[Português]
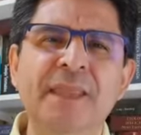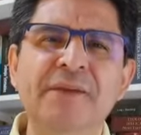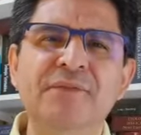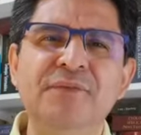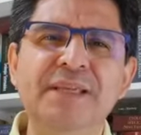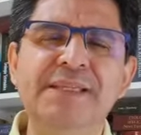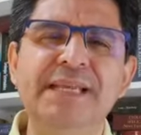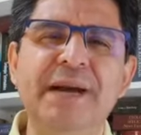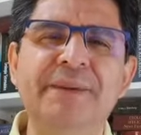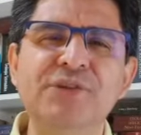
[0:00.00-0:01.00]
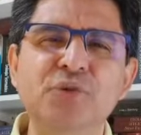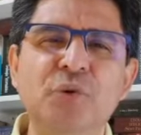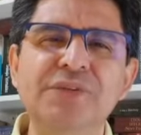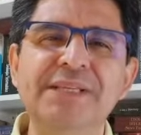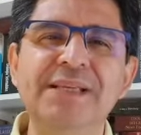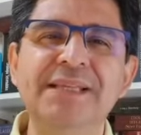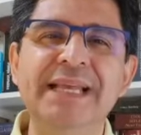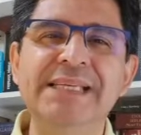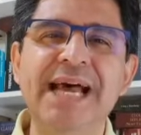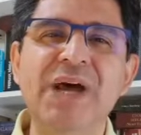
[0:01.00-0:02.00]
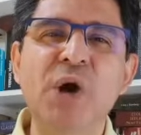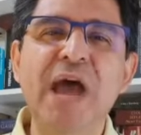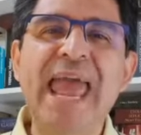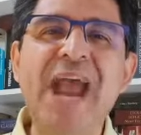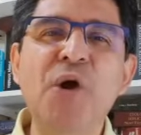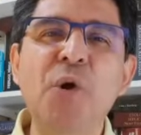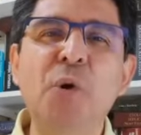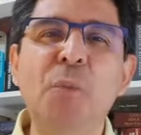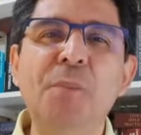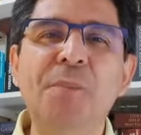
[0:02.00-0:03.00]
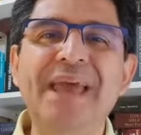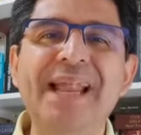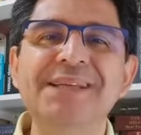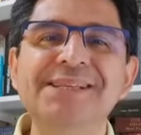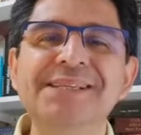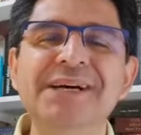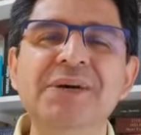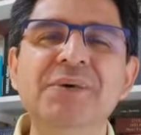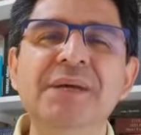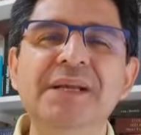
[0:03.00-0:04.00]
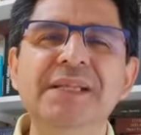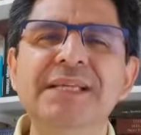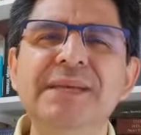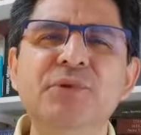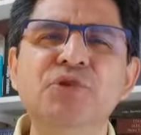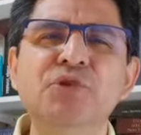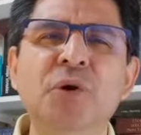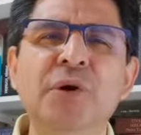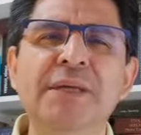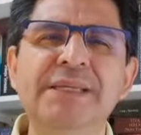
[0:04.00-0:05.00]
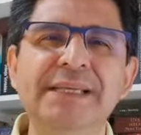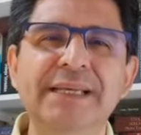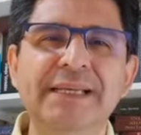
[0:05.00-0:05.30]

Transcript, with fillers: física, mas com certeza recuperação das emoções,